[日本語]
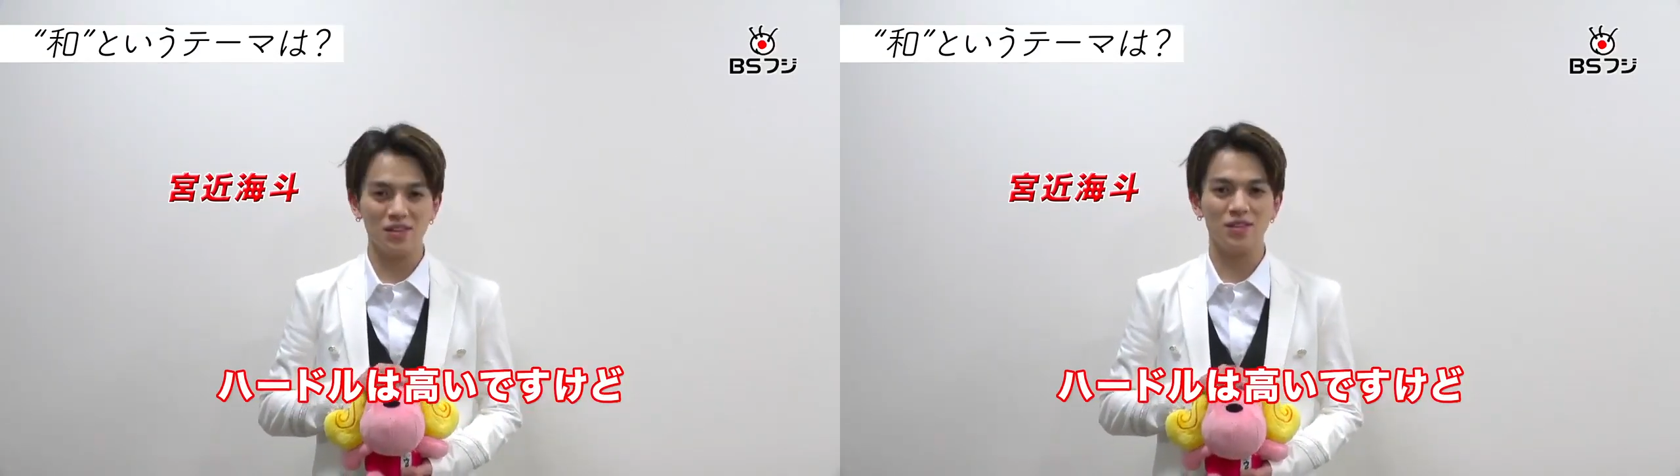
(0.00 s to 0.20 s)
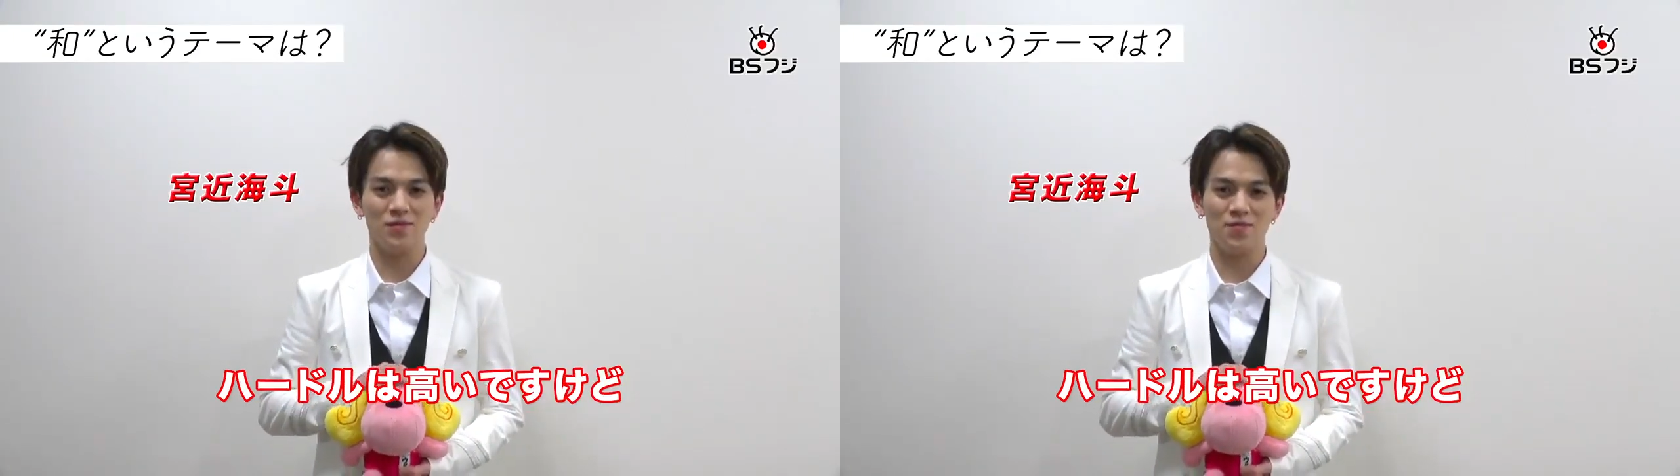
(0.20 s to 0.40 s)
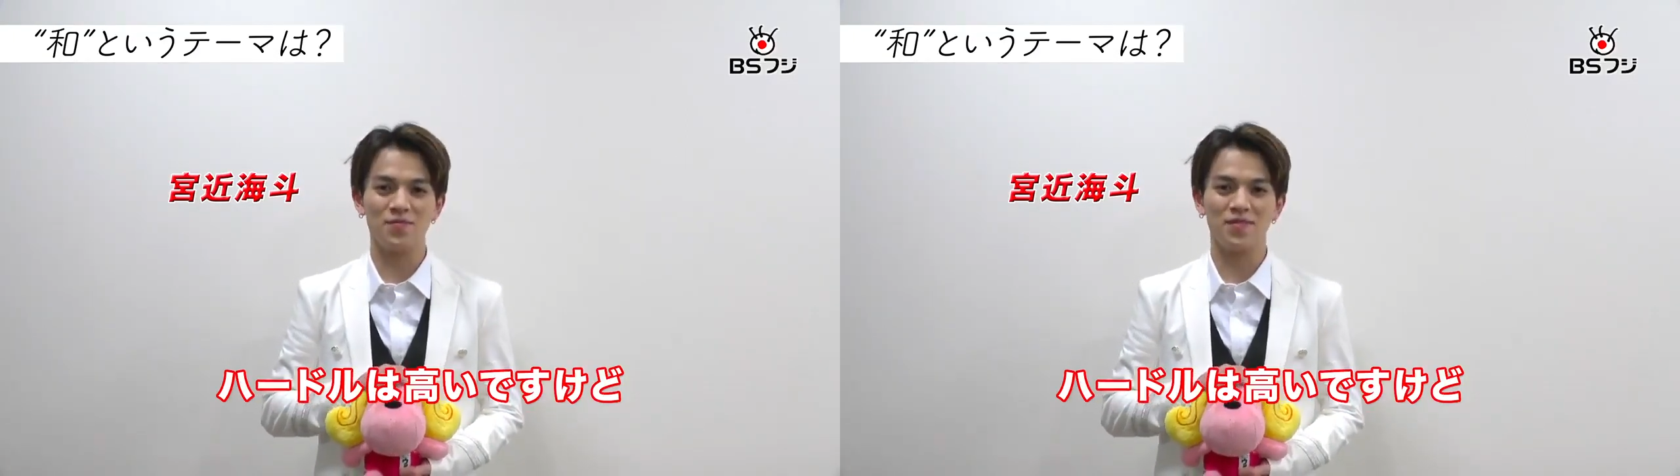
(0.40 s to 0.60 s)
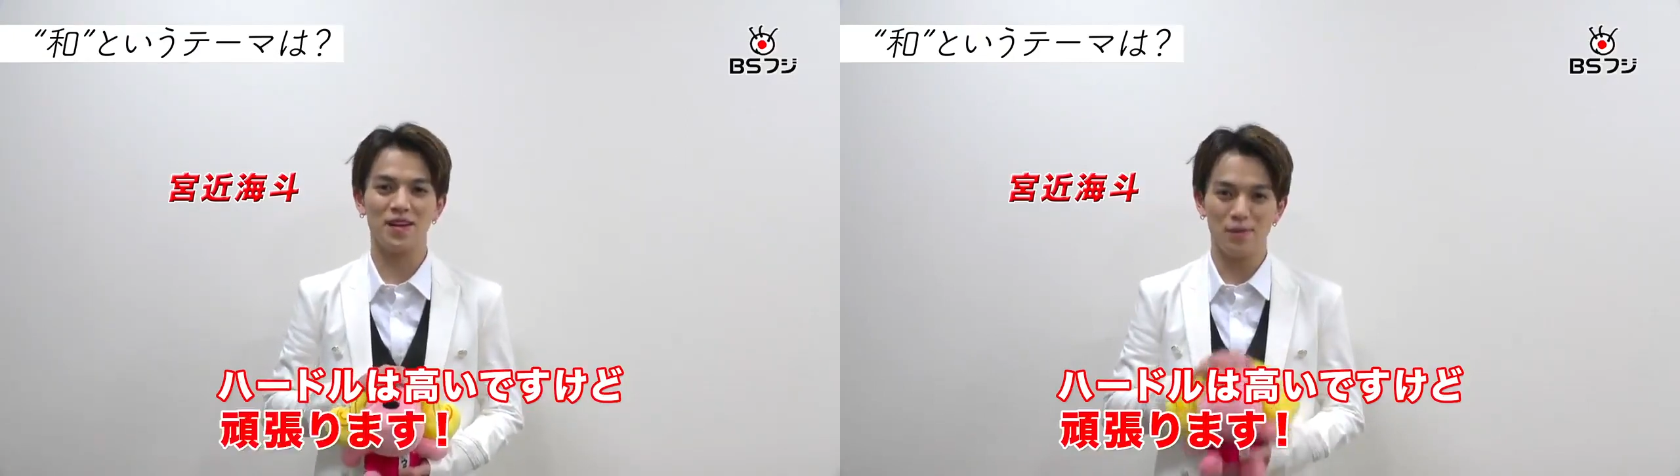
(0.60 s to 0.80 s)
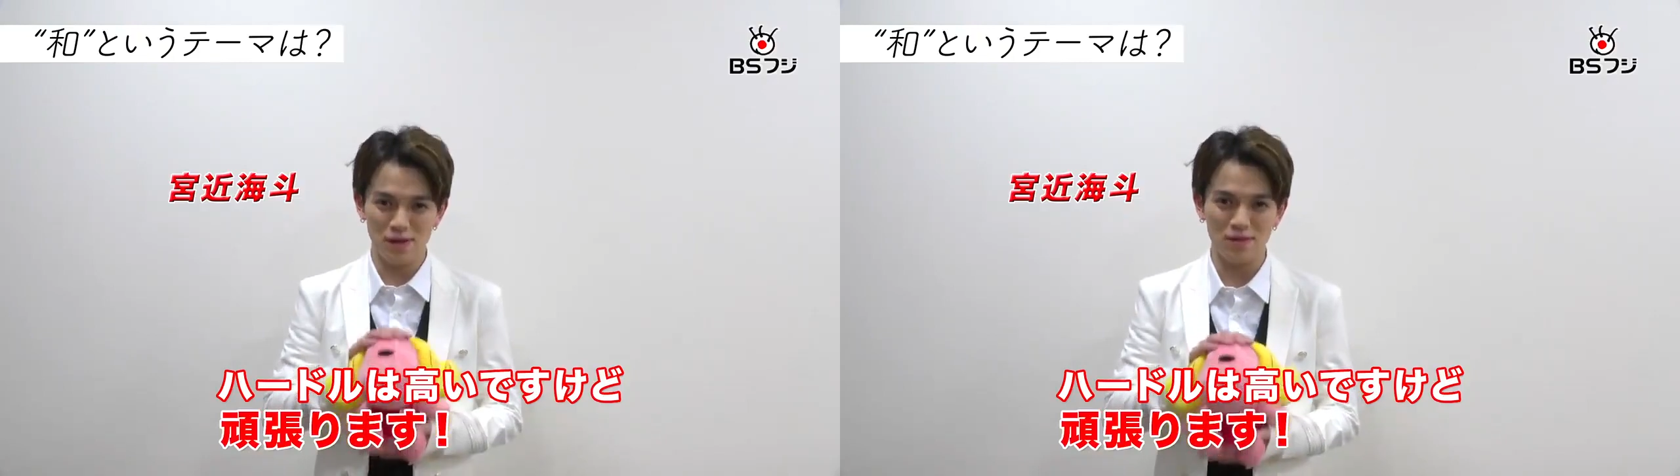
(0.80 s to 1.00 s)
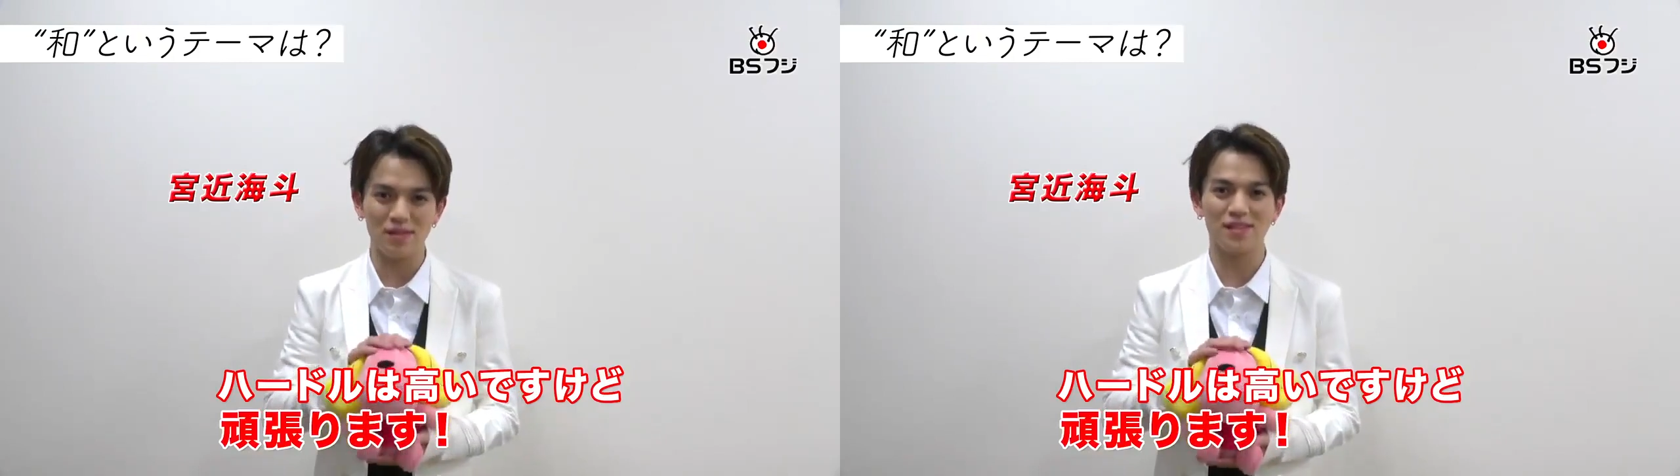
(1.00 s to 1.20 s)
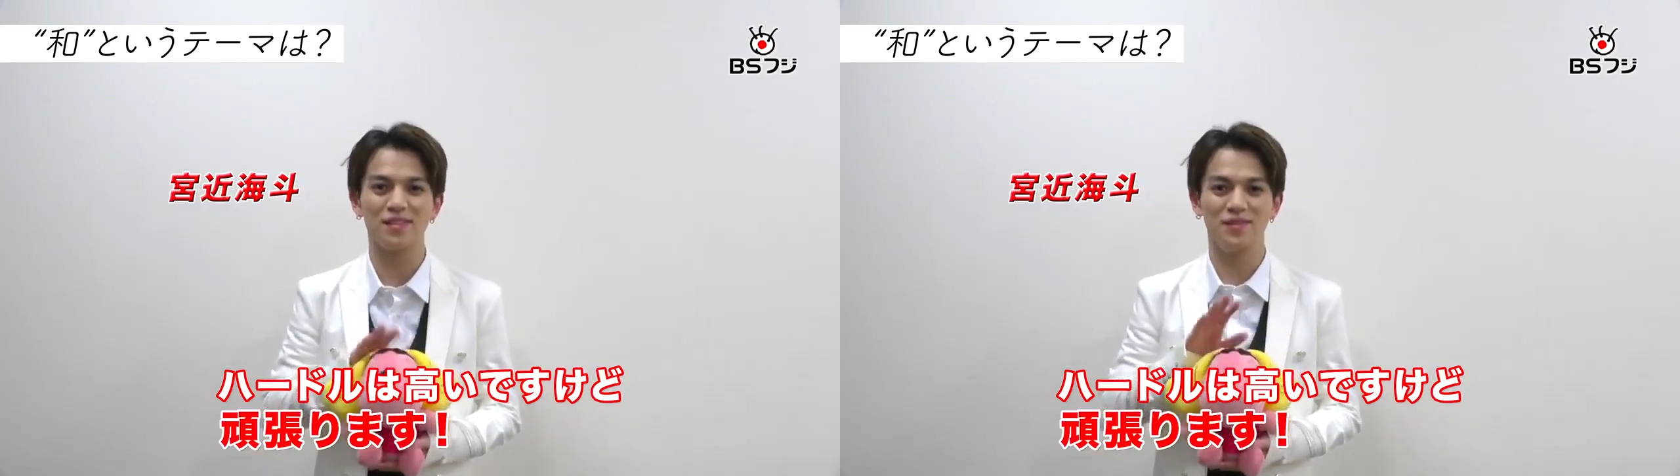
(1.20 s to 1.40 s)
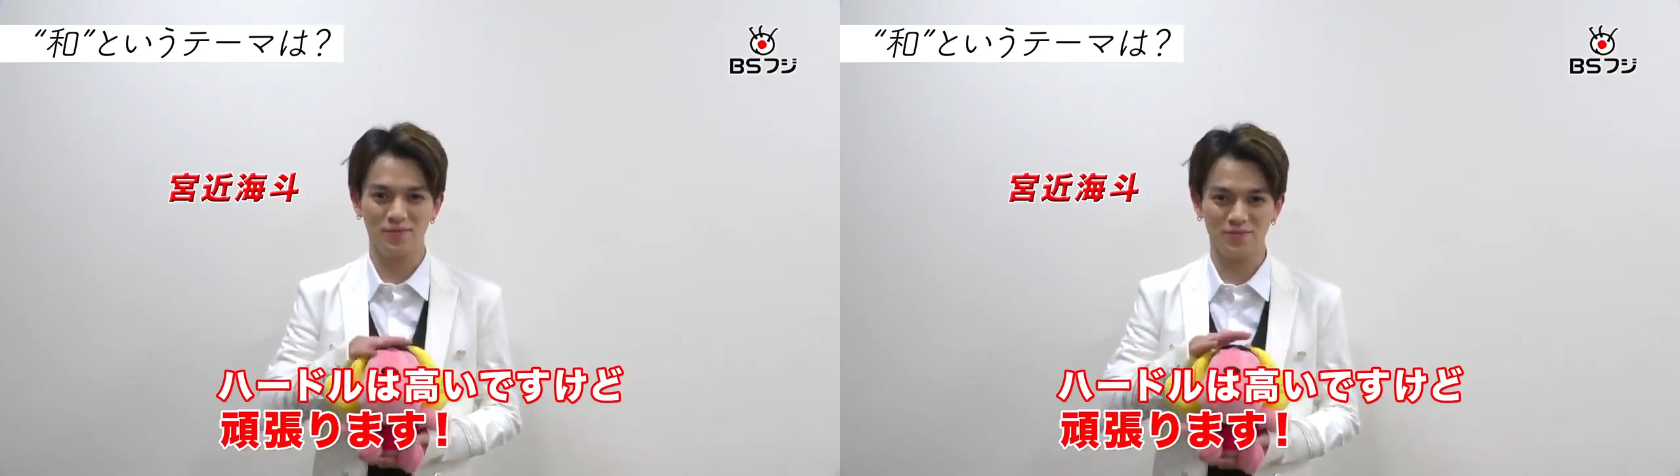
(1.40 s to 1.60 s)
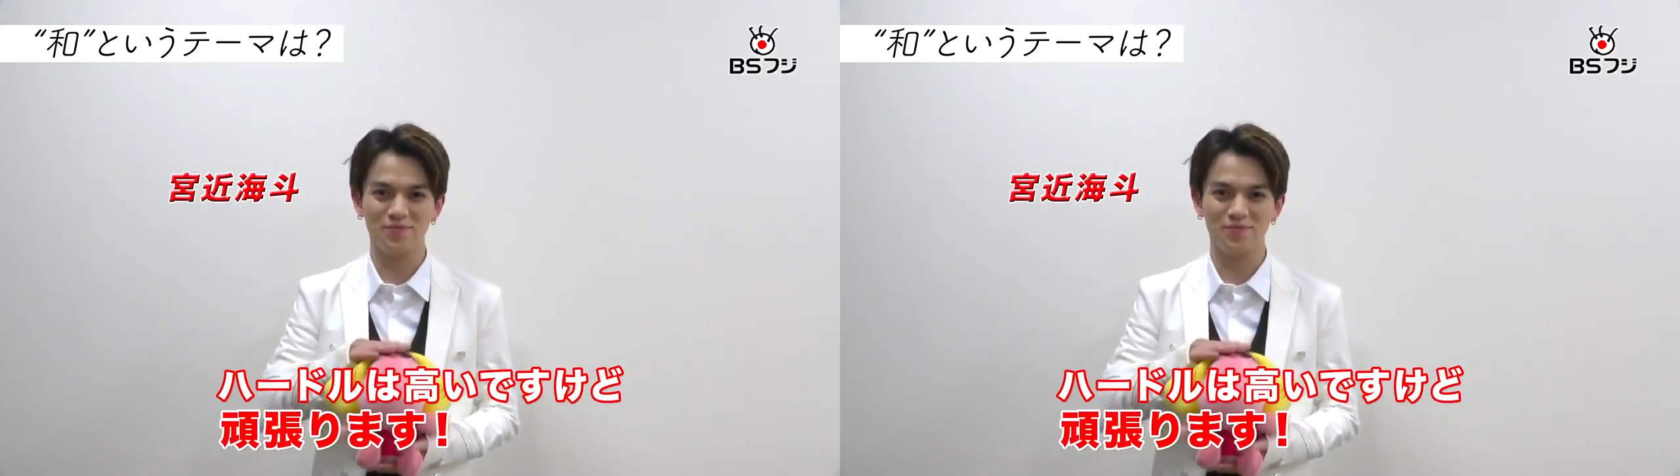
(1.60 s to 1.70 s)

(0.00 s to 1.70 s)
ど頑張ります